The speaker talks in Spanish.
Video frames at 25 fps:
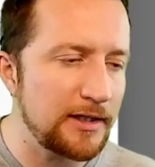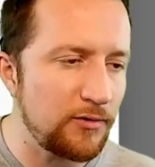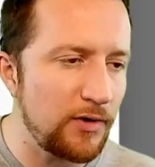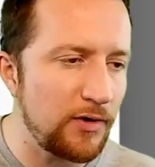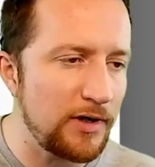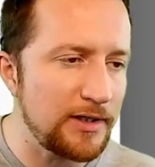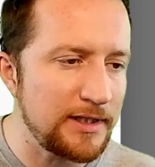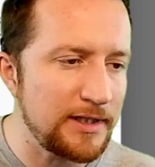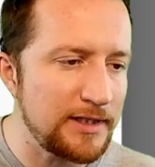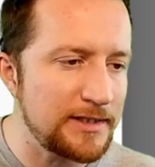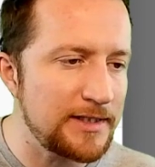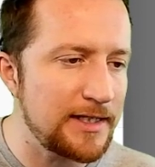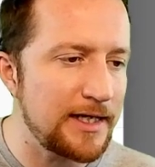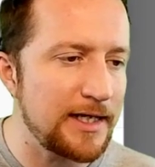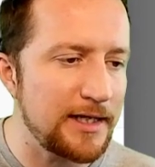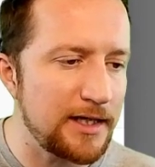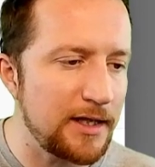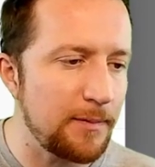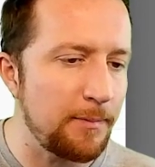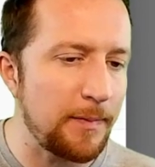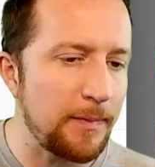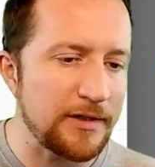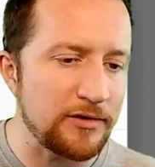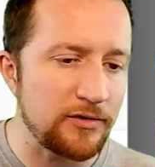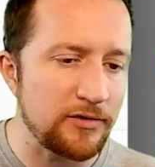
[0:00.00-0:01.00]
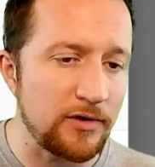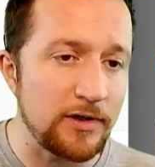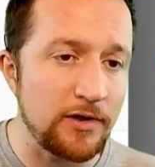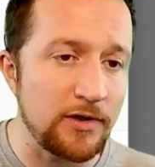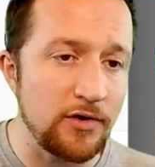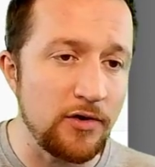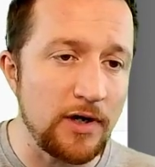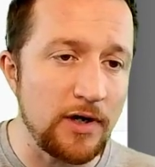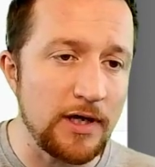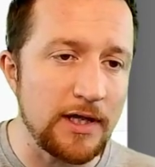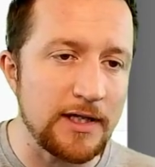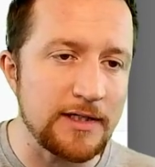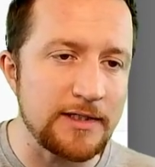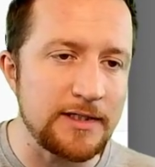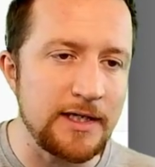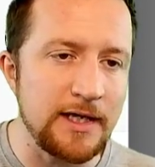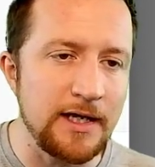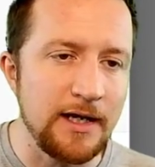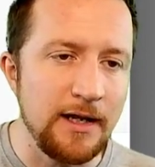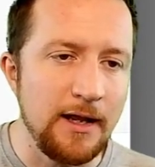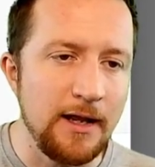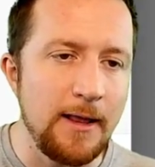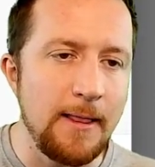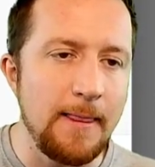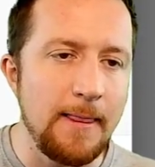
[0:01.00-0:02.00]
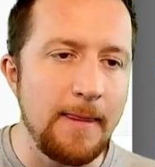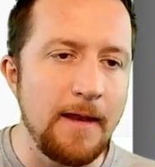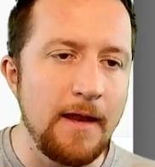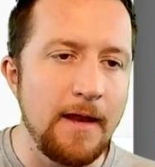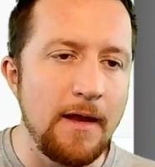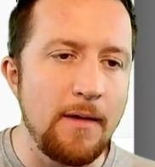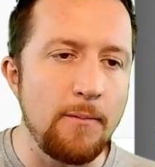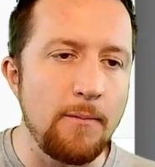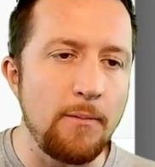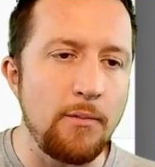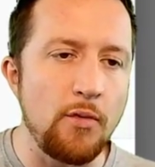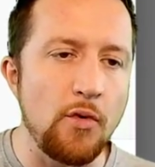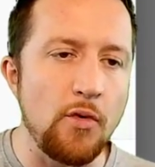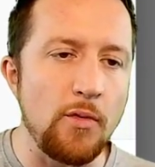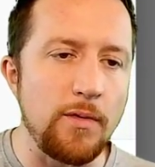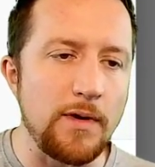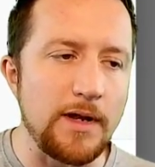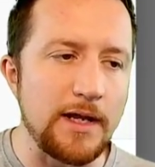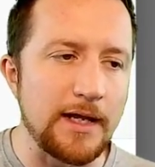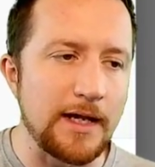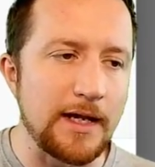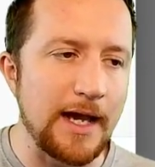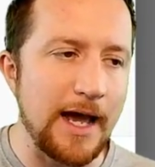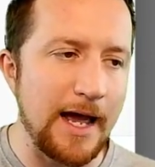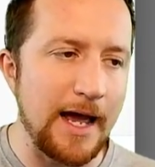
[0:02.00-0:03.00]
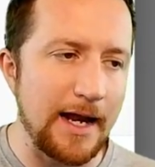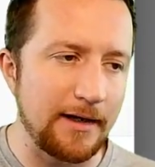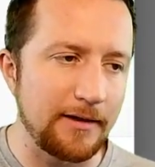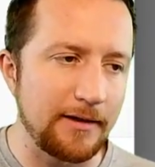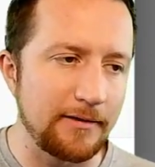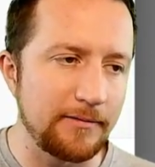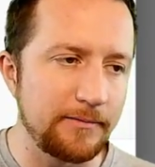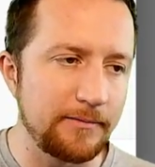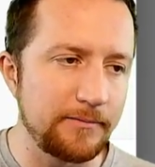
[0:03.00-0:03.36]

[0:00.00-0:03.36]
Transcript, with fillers: ¿Cuál es el siguiente paso? Le tengo que decir publicar.